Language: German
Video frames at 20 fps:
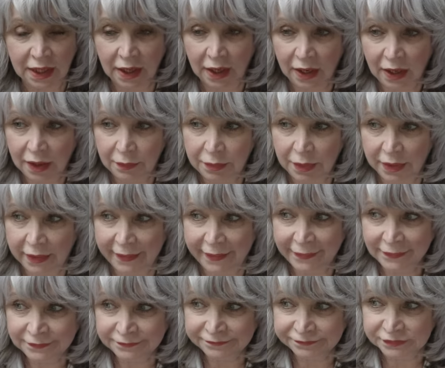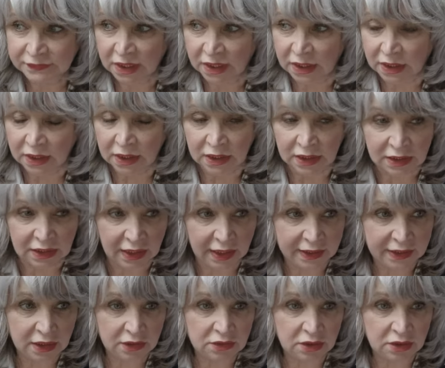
aber leider